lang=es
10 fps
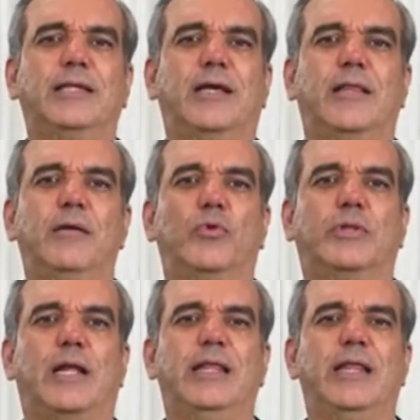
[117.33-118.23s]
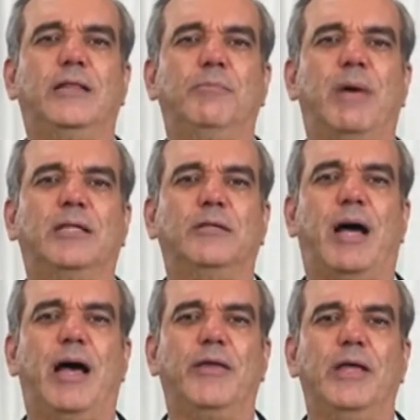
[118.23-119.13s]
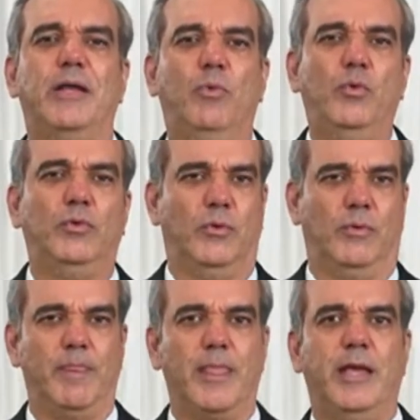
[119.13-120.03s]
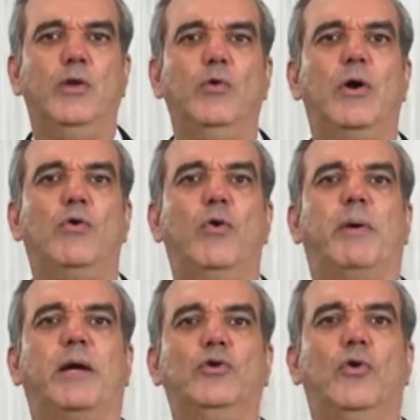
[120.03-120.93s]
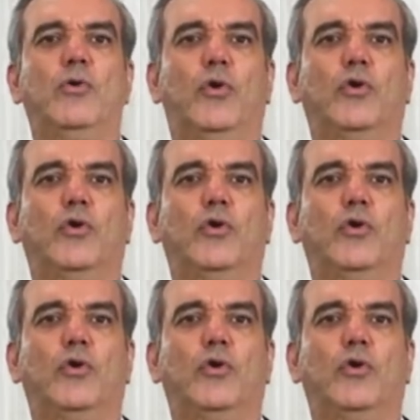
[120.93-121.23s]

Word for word: de la capital, en el caso de la capital, y